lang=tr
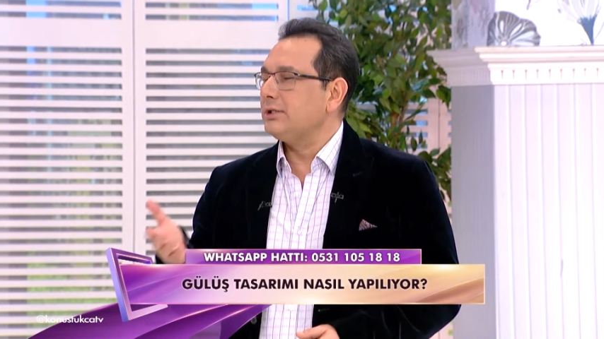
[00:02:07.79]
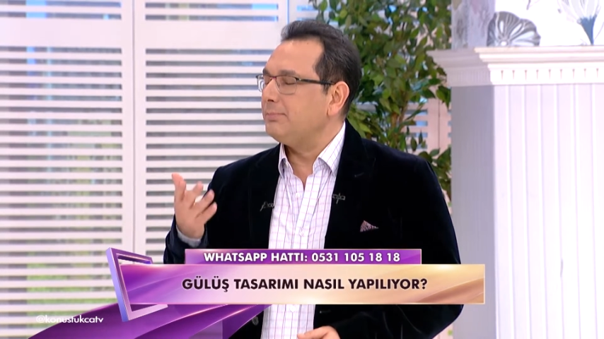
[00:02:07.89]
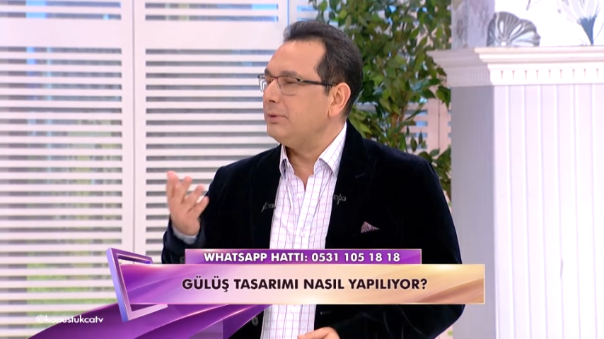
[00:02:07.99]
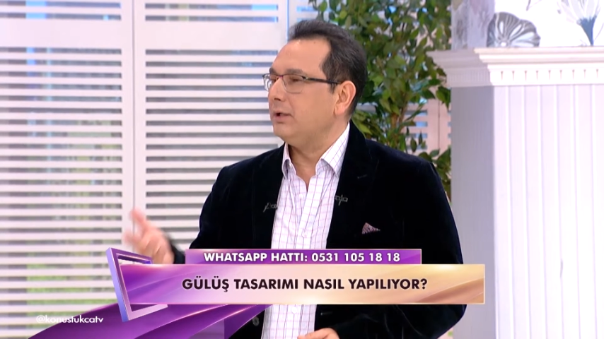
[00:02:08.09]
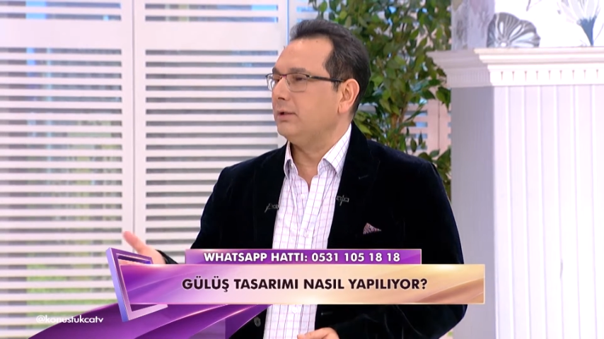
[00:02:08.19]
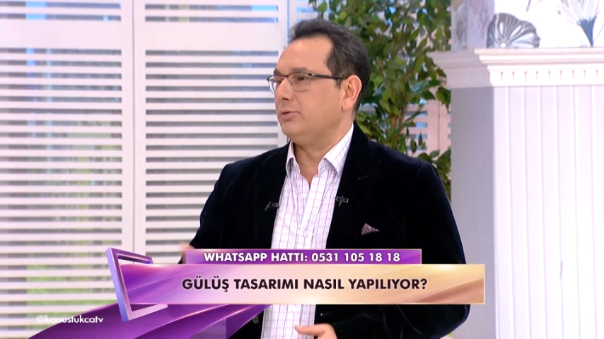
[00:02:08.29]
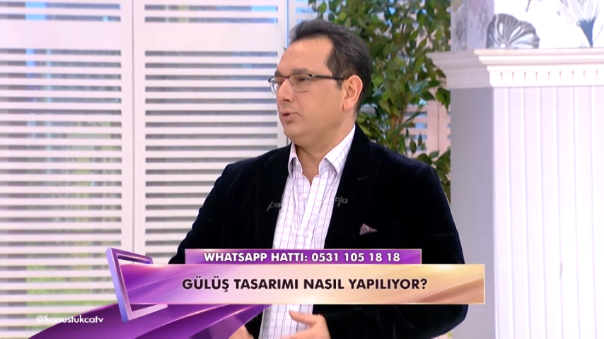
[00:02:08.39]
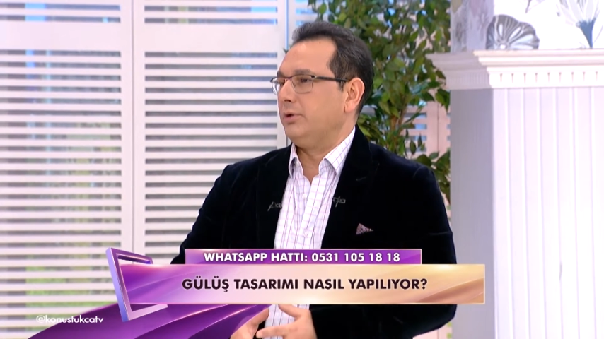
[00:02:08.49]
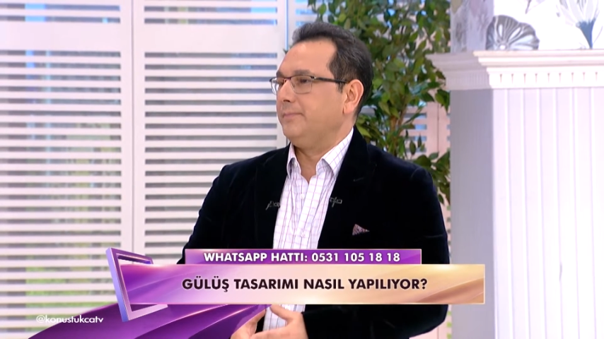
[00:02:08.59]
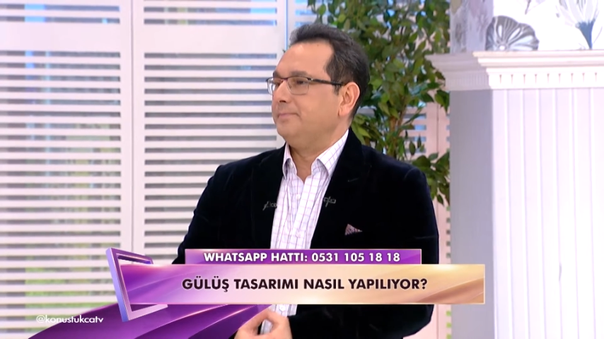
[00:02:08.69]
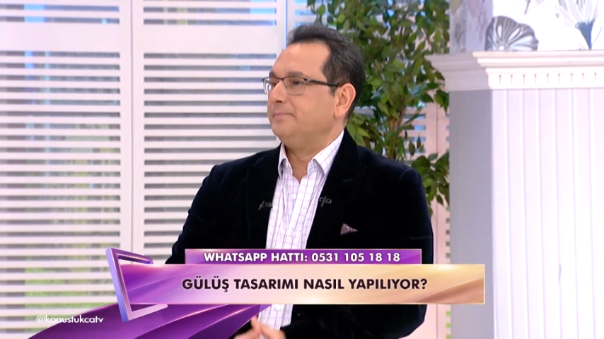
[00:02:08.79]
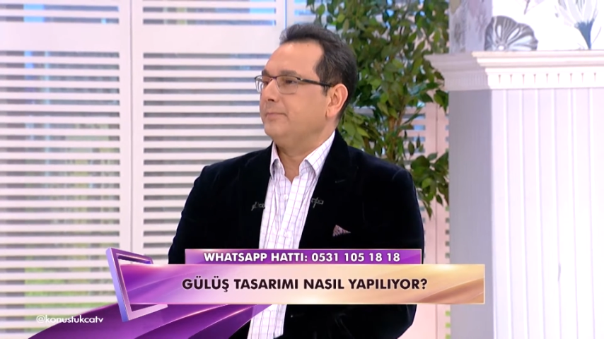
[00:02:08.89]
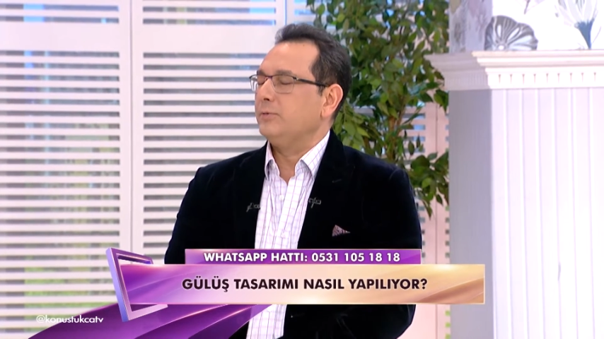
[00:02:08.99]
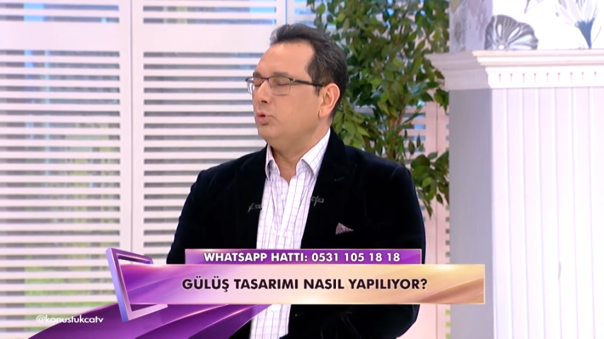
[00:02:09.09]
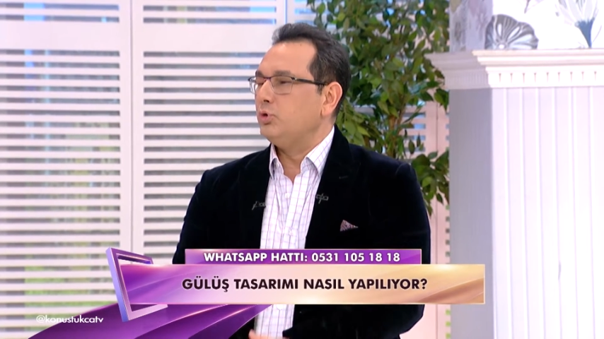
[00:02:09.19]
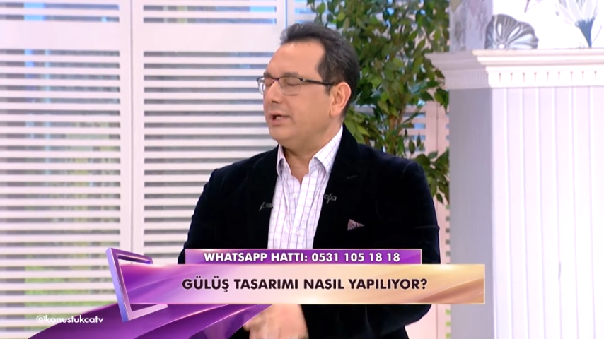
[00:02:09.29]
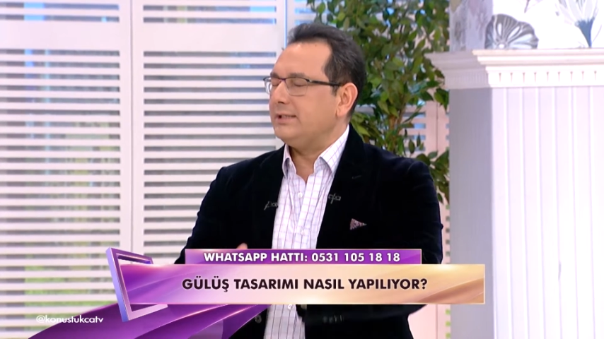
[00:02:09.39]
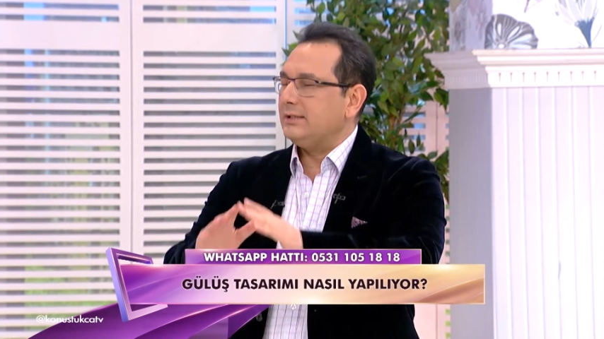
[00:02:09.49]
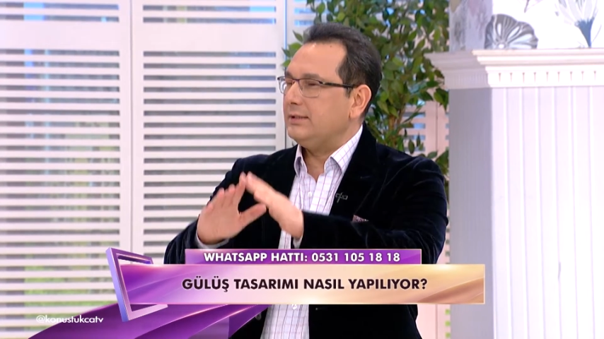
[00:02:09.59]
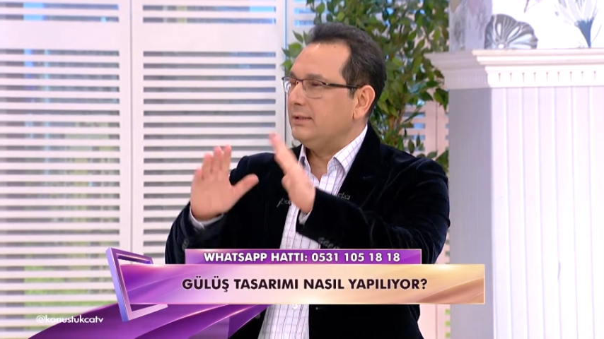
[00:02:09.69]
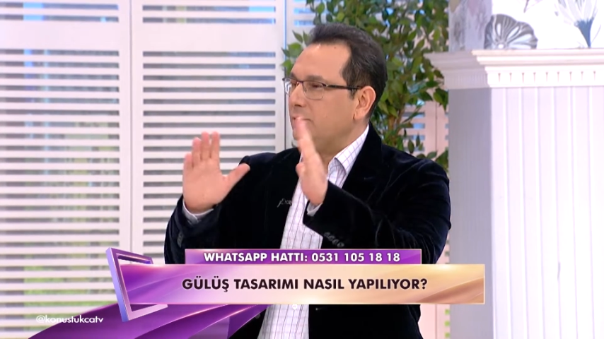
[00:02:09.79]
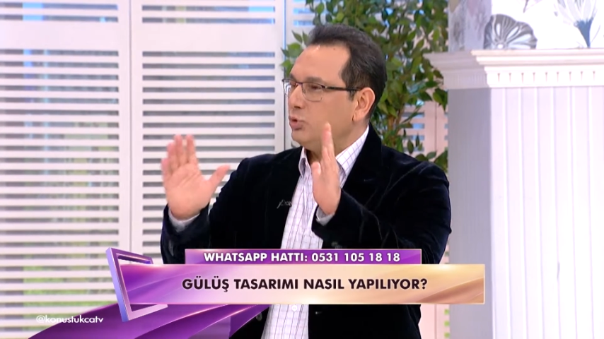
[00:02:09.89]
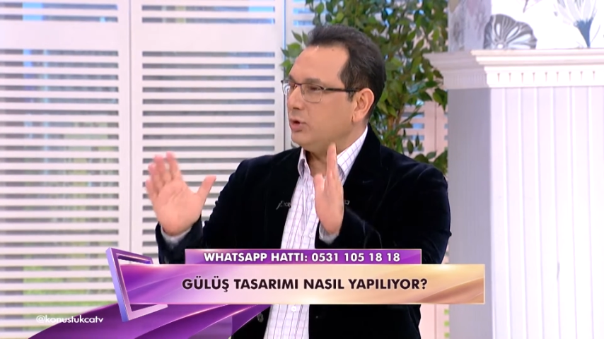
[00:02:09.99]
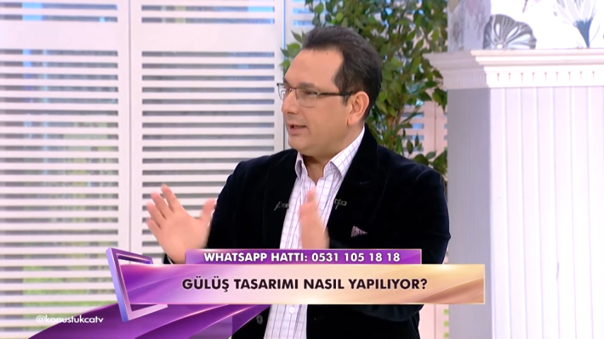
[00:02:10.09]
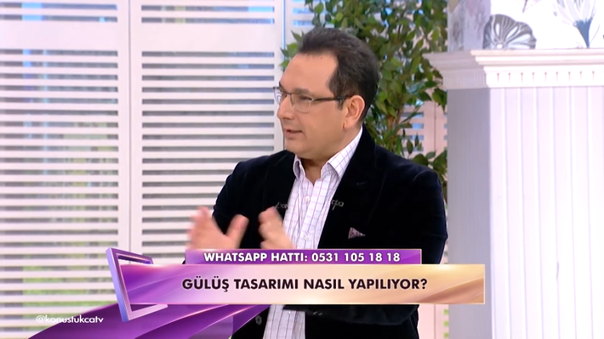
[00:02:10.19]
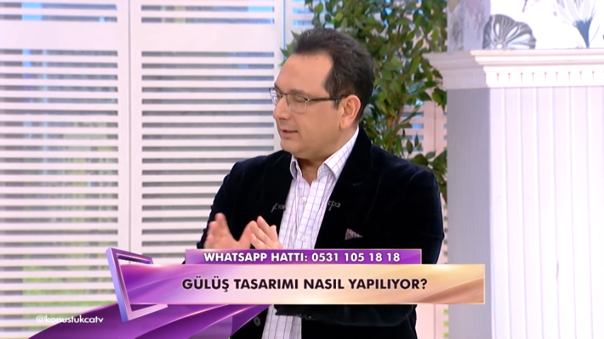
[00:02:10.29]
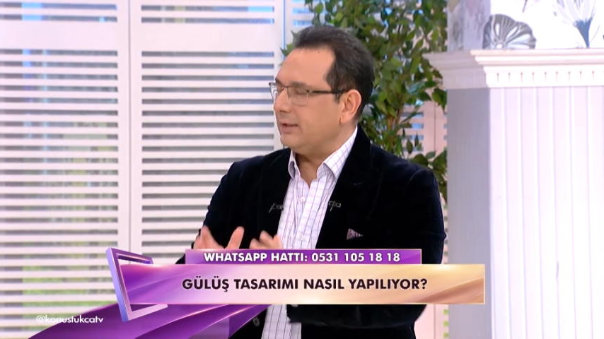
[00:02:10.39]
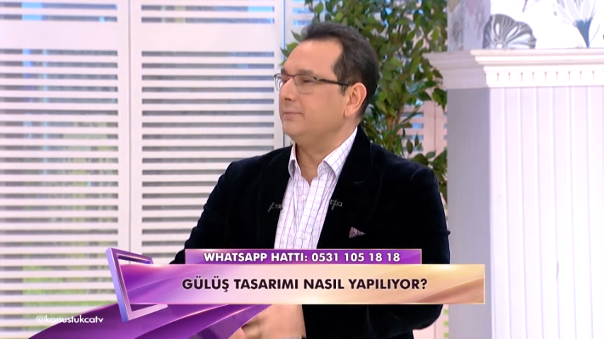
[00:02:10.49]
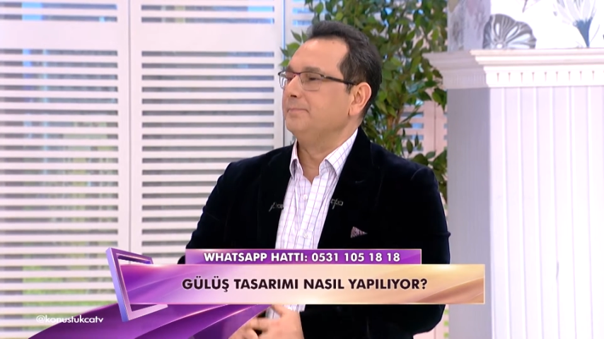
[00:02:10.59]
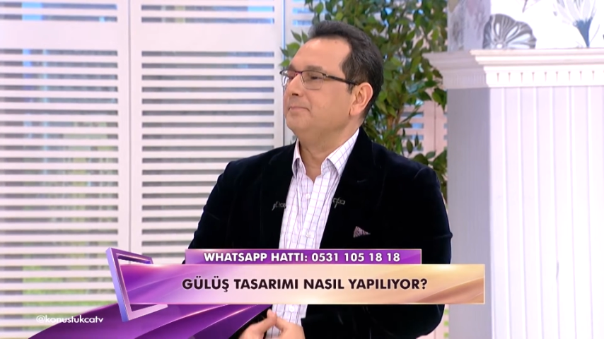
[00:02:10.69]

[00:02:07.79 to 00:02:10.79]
nasıl planlanıyor? Gülüş estetiğinde düşünerekten.